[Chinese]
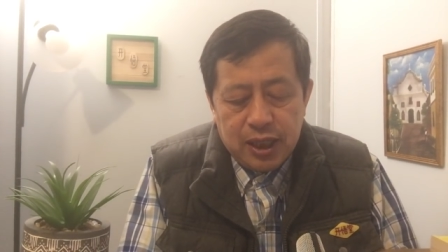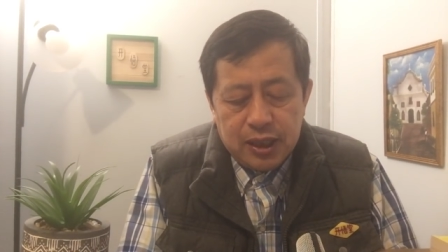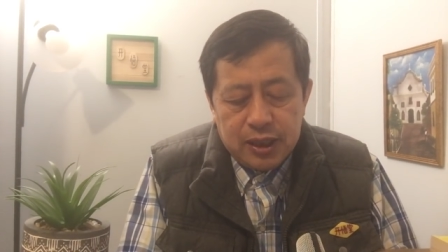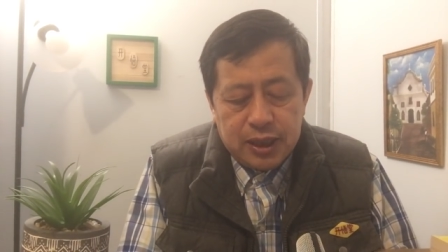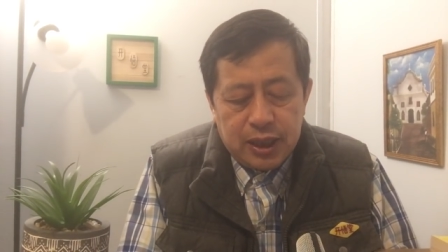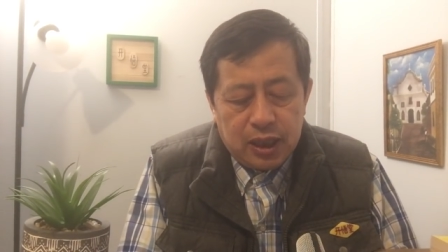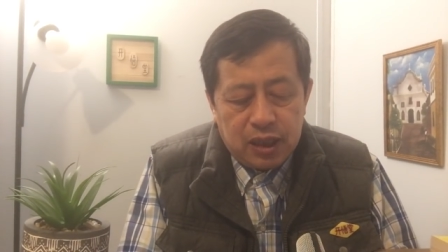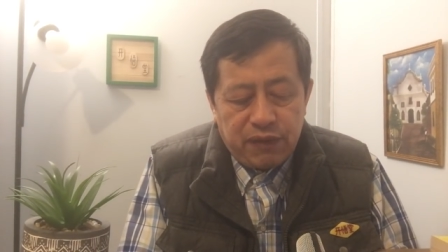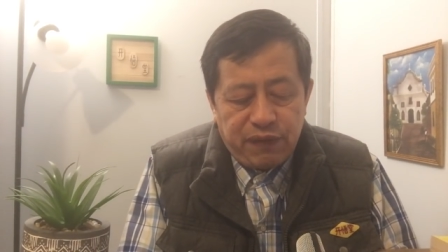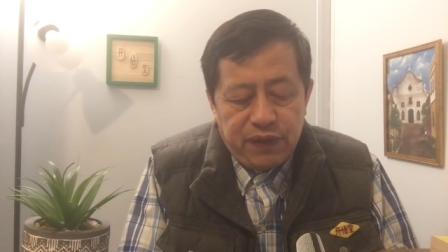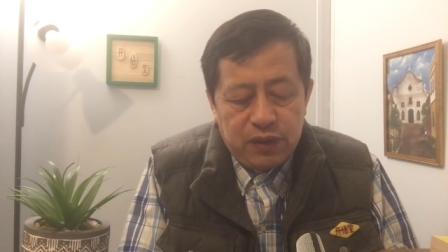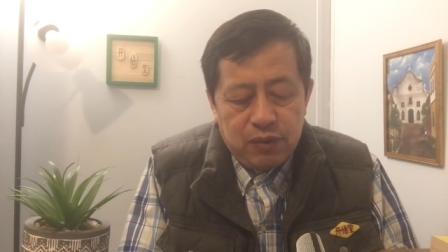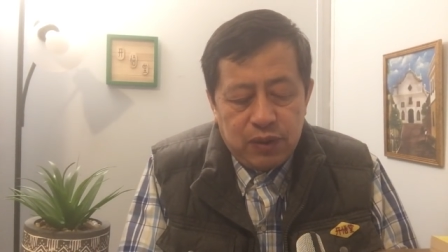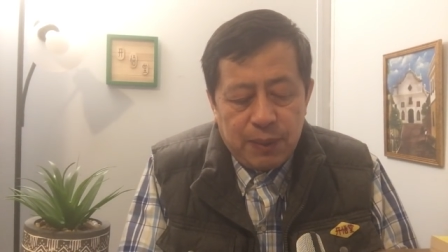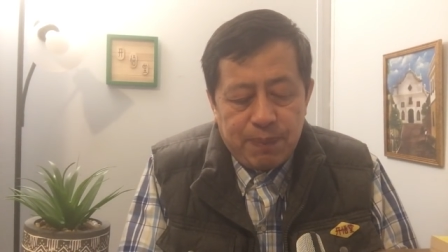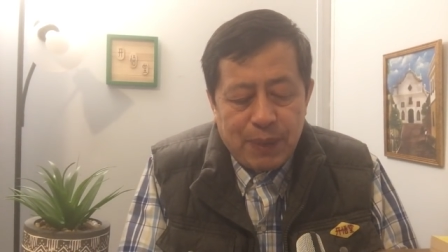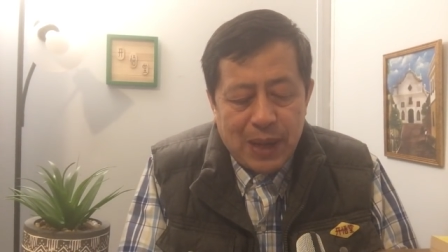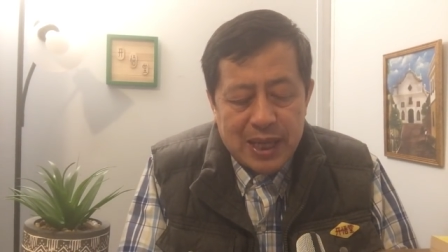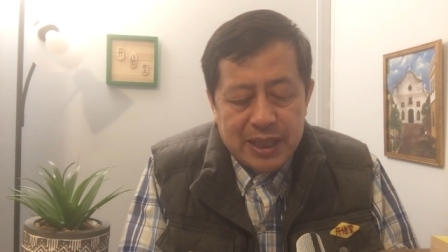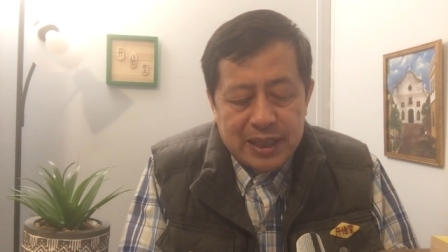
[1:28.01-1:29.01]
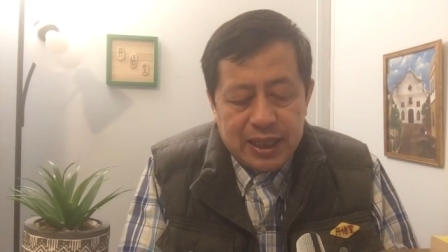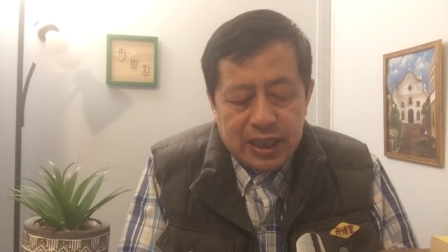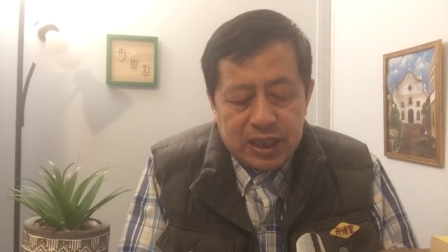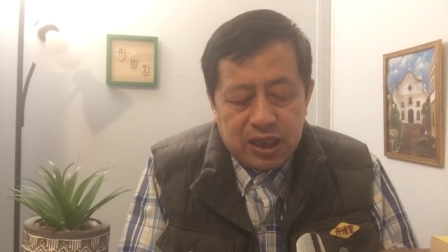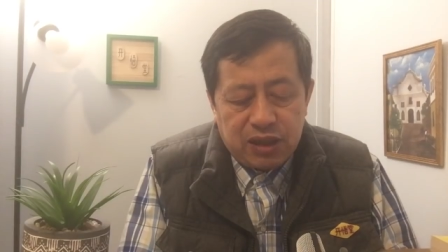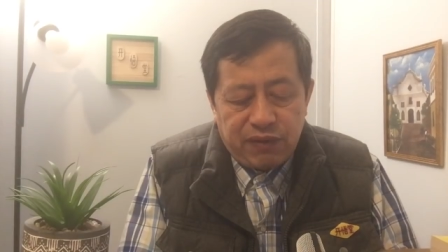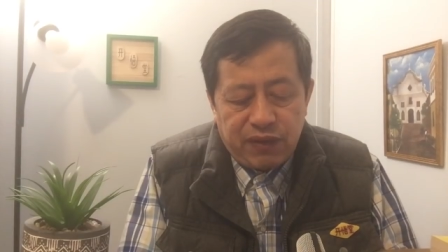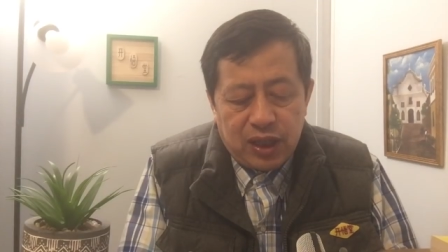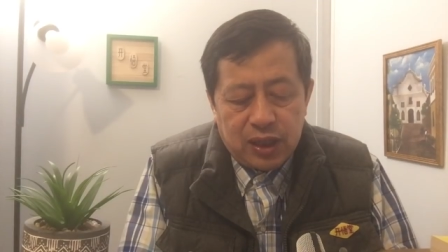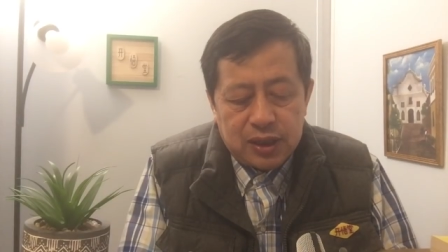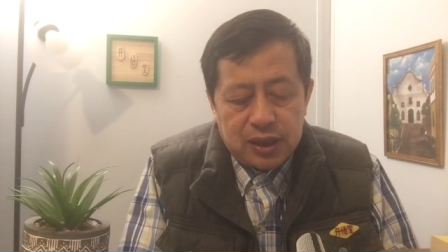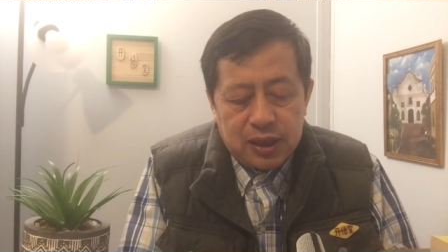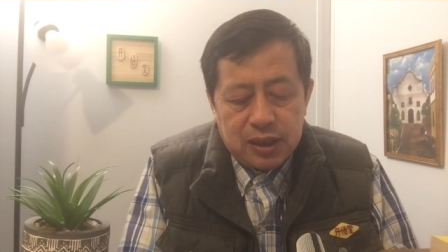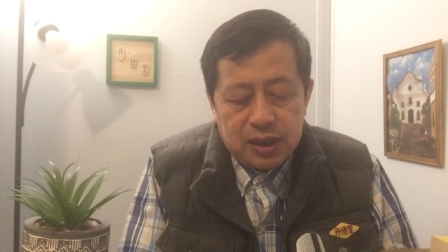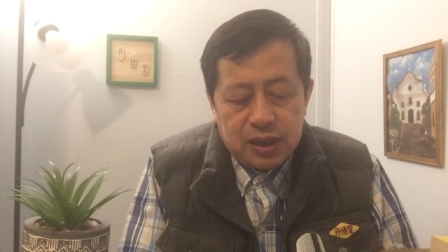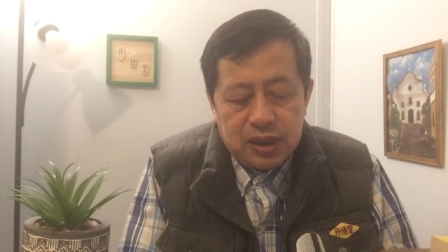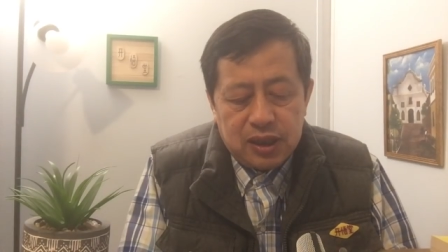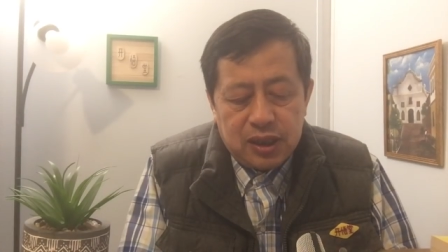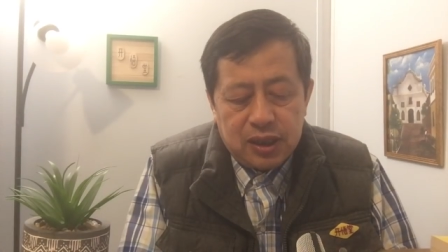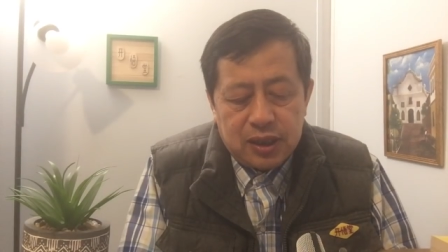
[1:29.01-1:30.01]
这样的氛围百家齐放，甚
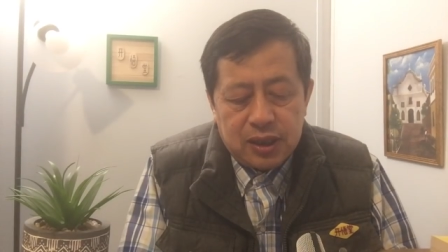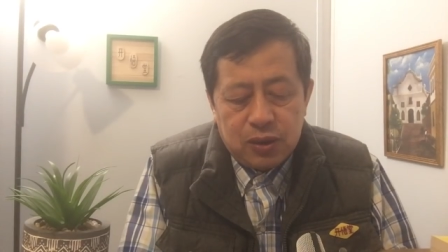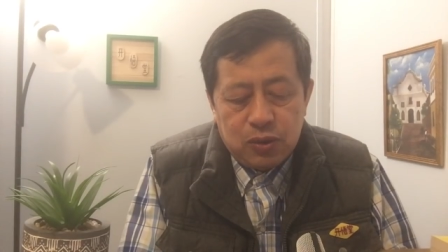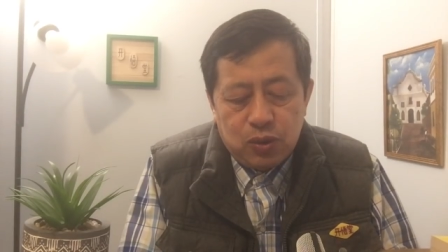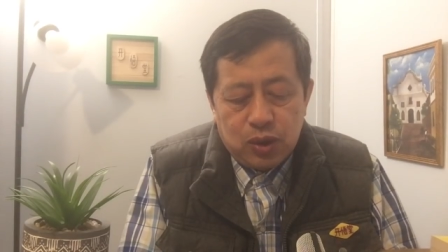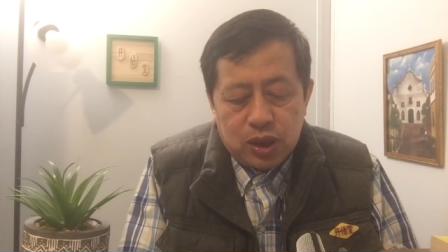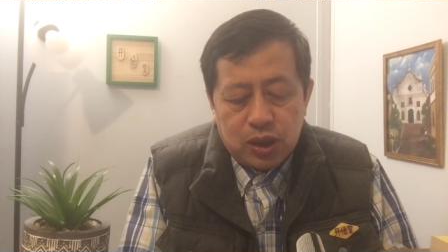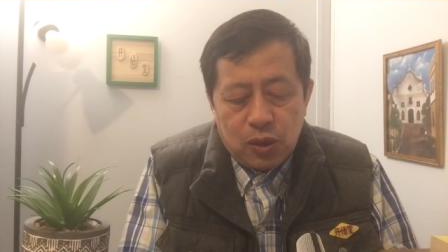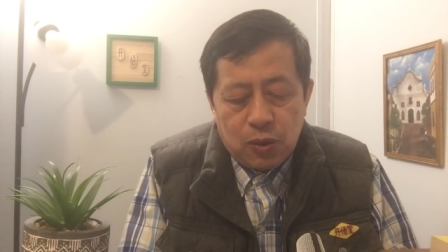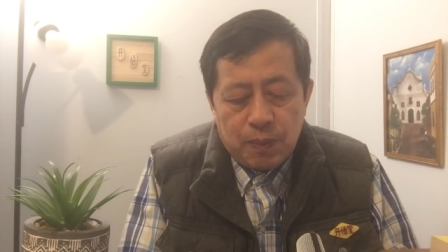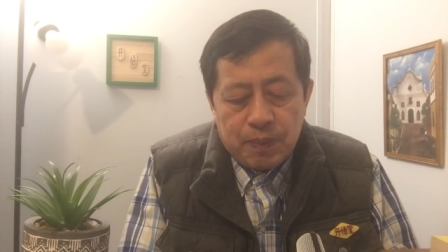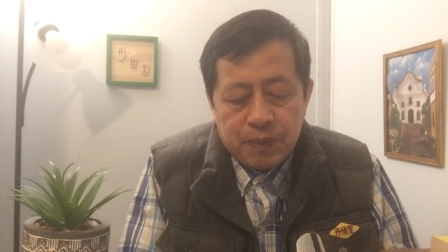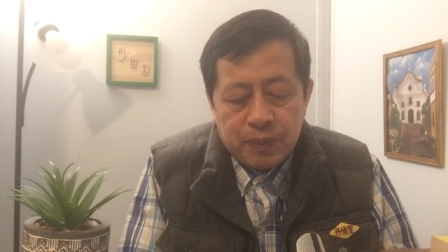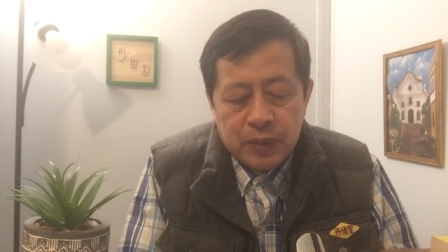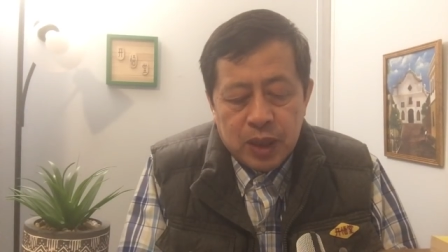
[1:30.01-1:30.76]
至你争我斗。